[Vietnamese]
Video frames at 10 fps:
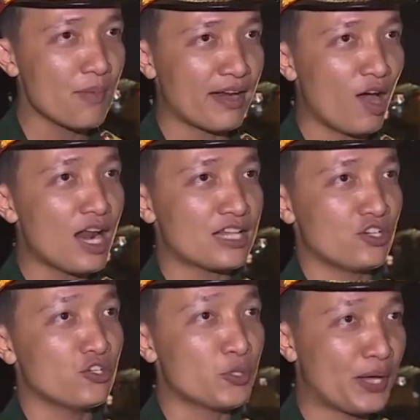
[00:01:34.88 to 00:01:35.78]
đó là
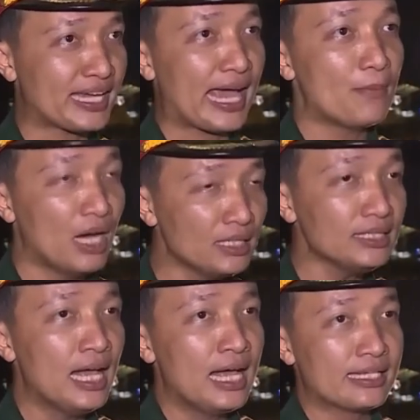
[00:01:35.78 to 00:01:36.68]
sự truyền cảm hứng
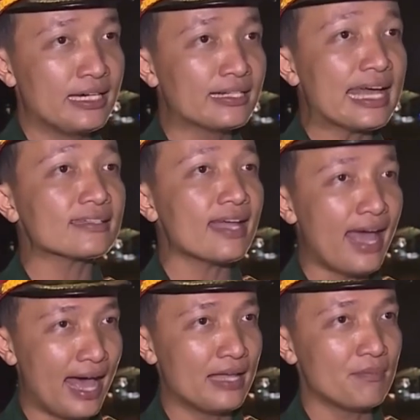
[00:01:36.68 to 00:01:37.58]
giữa các thế
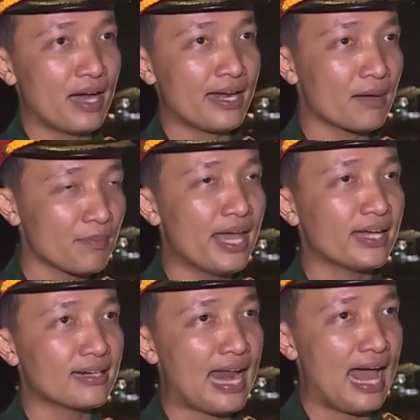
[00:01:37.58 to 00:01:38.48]
hệ mà đặc
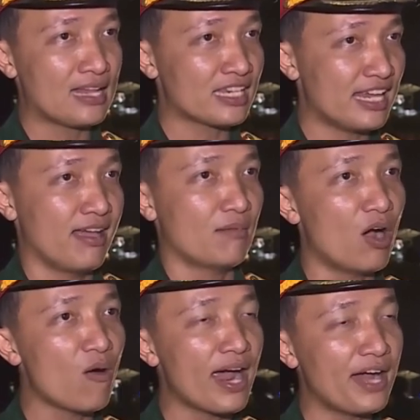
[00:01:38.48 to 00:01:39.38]
biệt là xây dựng
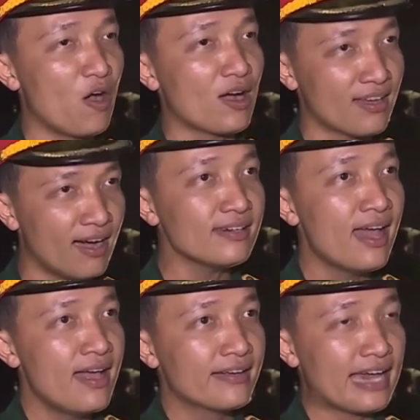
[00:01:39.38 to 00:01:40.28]
mối quan hệ đoàn kết
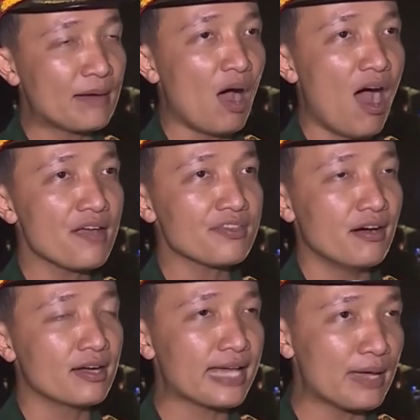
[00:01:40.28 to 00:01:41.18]
gắn bó
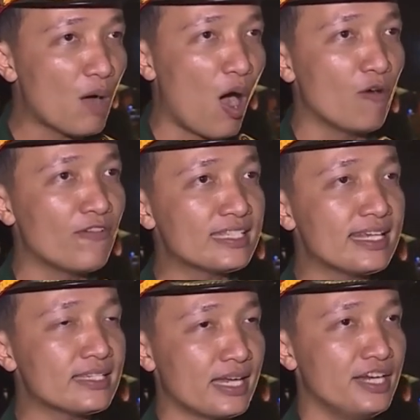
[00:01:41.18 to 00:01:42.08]
giữa cán bộ với
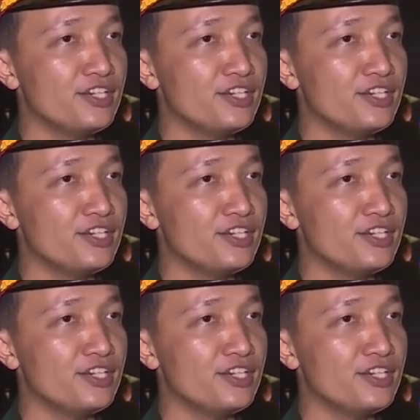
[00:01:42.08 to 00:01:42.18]
chiến sĩ.